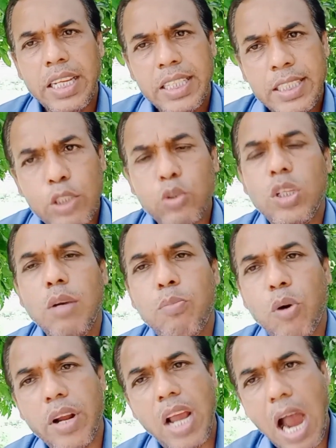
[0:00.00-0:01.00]
কিছুদিন
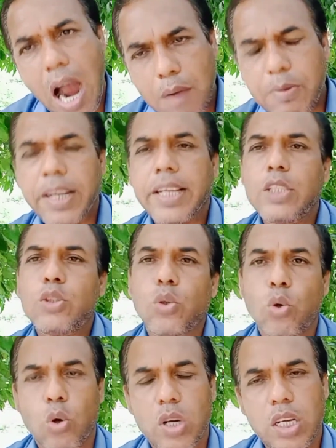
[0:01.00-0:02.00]
পরে আবার কিছু
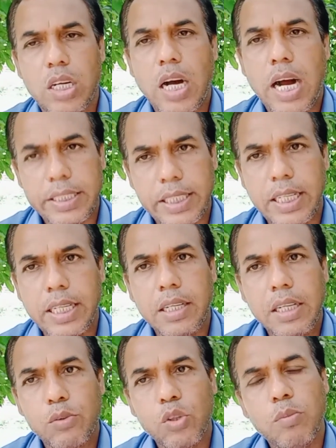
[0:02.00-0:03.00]
লোক আসলেন
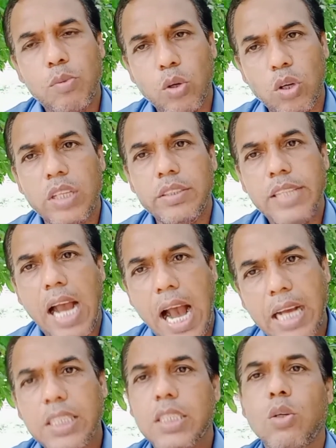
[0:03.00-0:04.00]
উনি বললেন যে
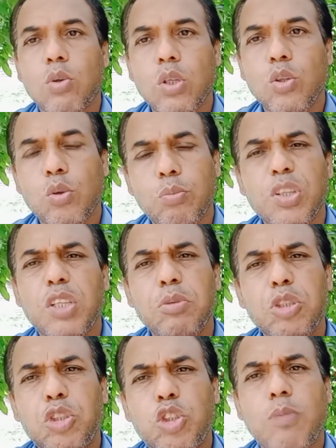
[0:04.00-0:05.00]
আজকেও কিন্তু
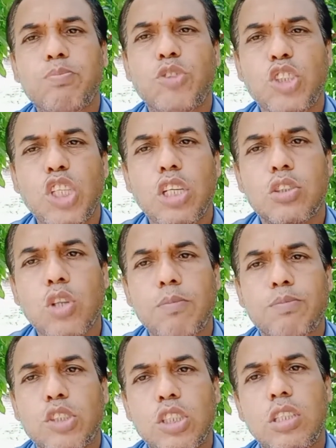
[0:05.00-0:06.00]
পৃথিবীর সবচেয়ে
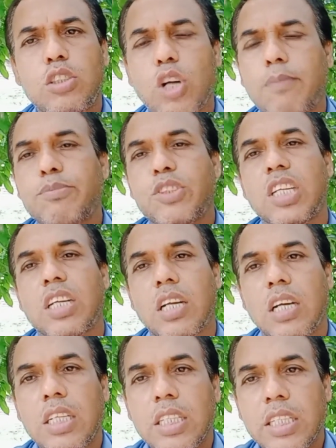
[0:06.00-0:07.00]
সবচেয়ে সবচেয়ে
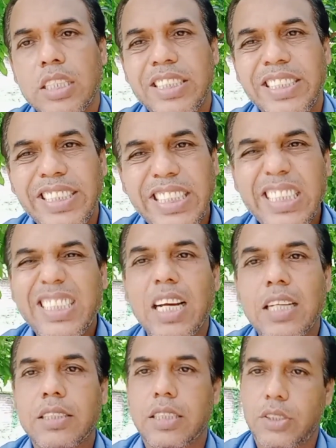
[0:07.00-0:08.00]
তিতা
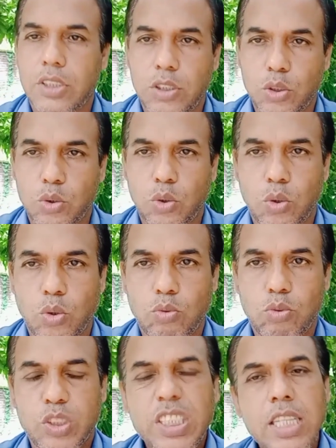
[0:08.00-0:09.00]
যে জিনিসগুলো
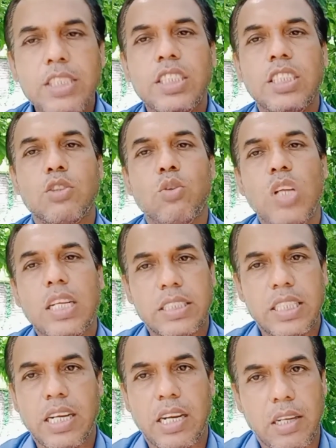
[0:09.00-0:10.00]
সেই জিনিসগুলো
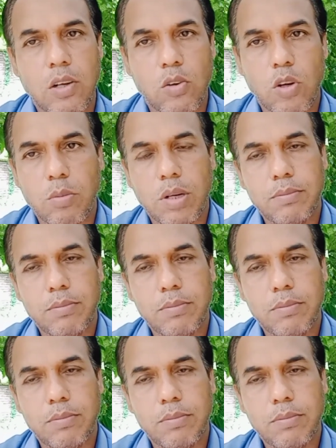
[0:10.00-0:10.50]
আজকে রান্না করো